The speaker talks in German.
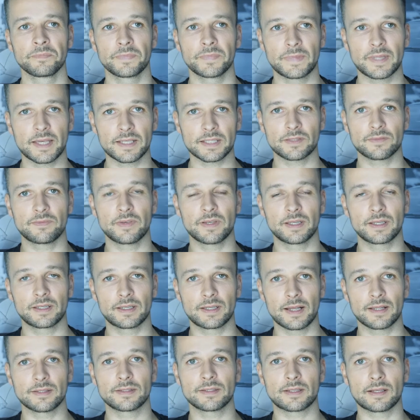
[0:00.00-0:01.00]
Deswegen
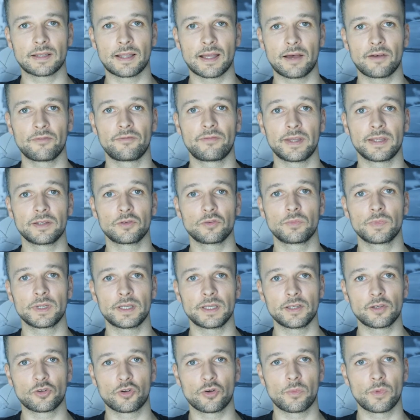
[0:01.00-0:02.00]
ganz klar, wenn du mit
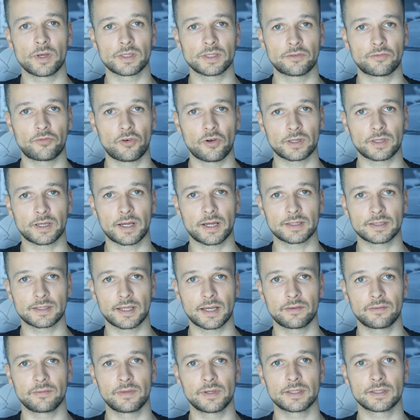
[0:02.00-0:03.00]
E-Commerce erfolgreich
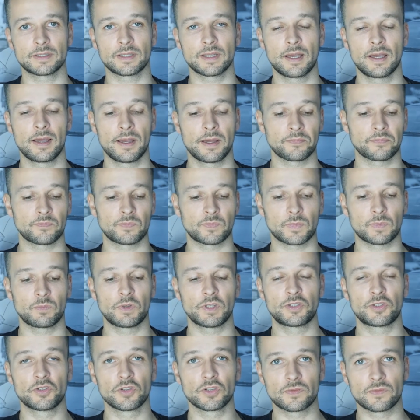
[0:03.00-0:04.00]
sein willst,
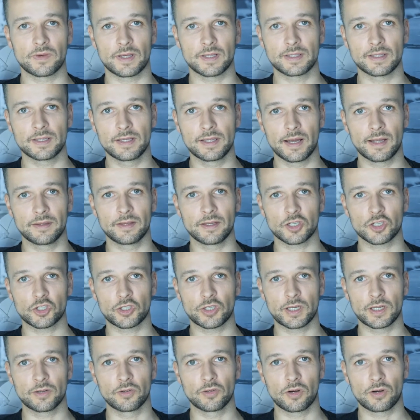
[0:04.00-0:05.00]
beziehungsweise hier an der
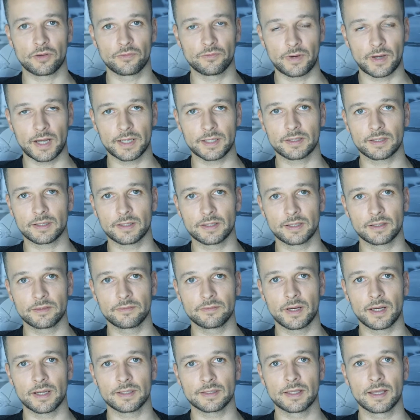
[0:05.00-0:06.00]
Stelle noch ein weiterer
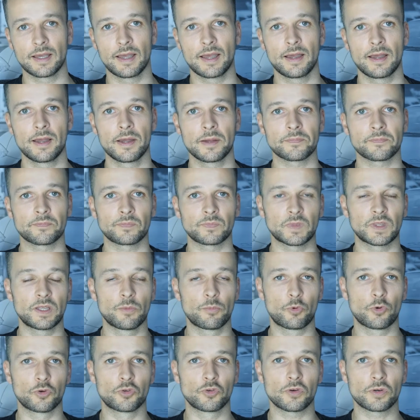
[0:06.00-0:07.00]
Hinweis, die
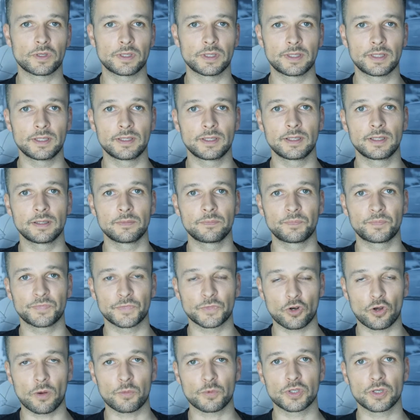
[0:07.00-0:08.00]
Produkte, die die
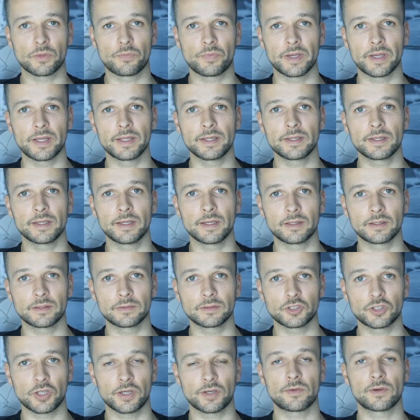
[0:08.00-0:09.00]
Dropshipper in
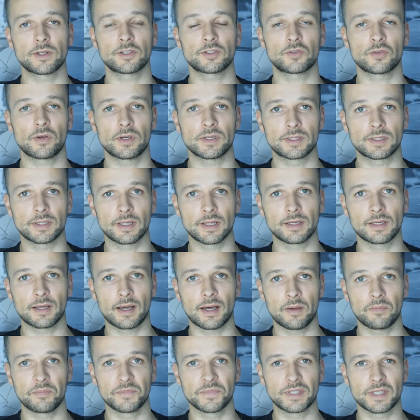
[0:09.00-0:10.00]
ihren General Stores drin
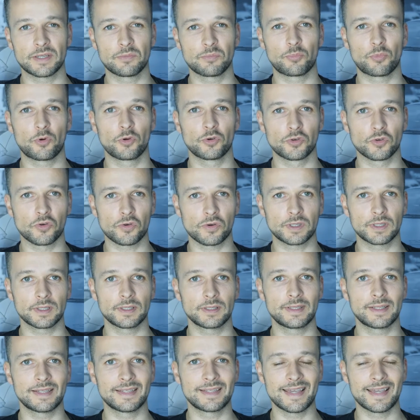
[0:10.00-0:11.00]
haben, sind Produkte,
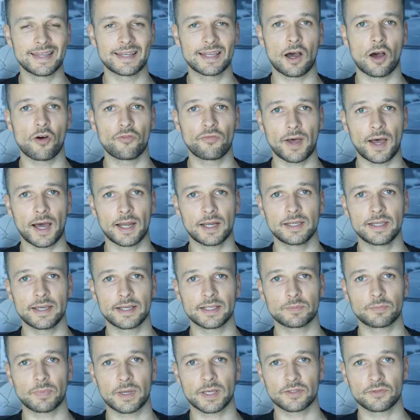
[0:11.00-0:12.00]
die jeder auf
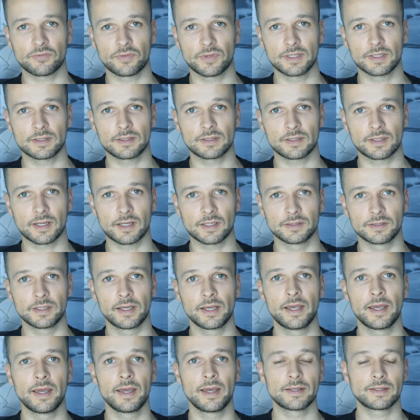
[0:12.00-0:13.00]
AliExpress finden kann.
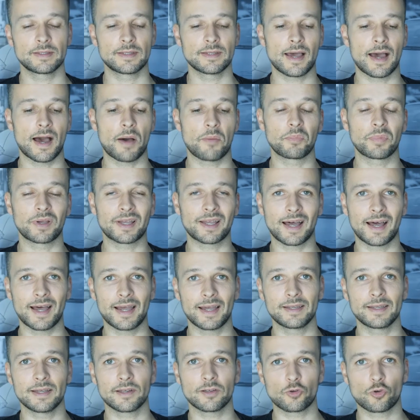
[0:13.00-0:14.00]
Sie haben
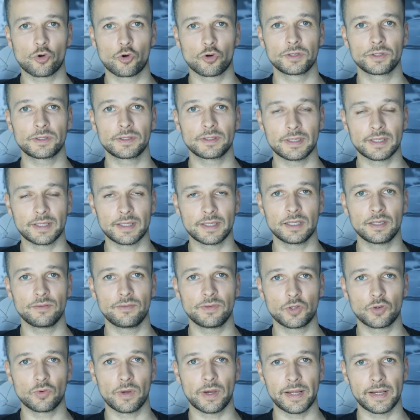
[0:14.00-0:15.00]
keine
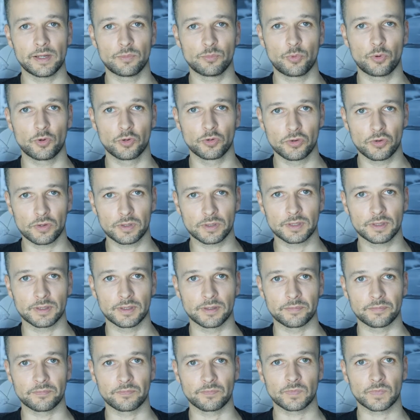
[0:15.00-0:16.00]
kundenindividuellen
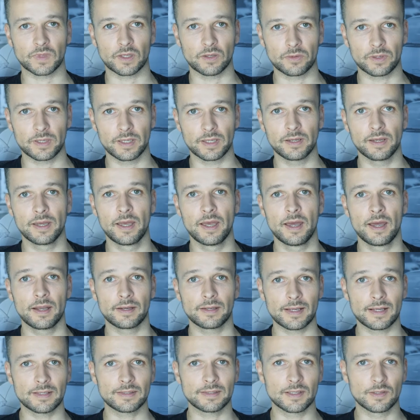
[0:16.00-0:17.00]
Produkte. Okay,
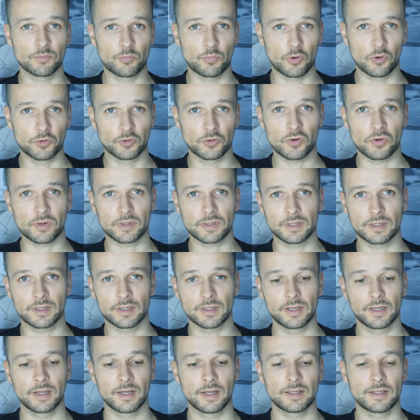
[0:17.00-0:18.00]
das sind
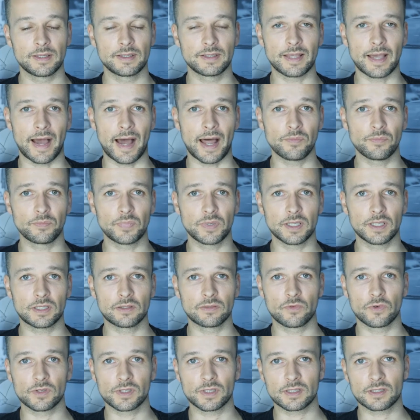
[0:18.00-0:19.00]
Produkte, die sie
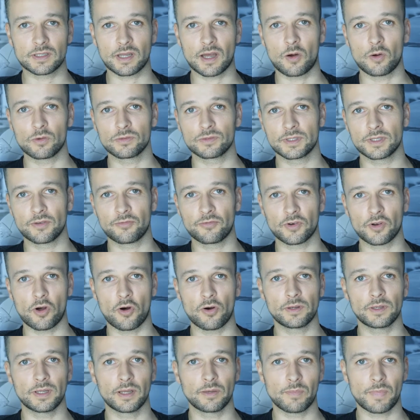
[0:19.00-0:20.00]
anbieten, wo sich Tausende von
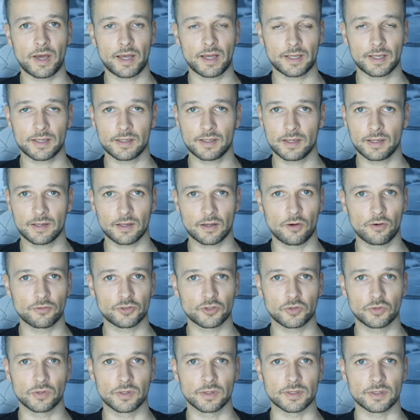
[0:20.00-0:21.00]
Online-Marketer drauf
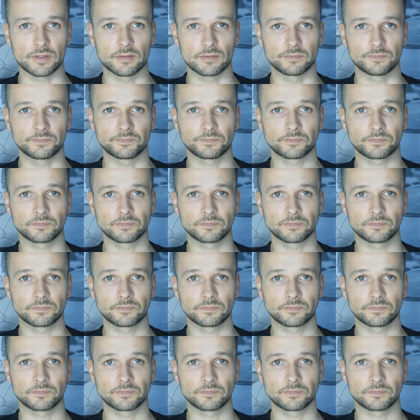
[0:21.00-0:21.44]
stürzen.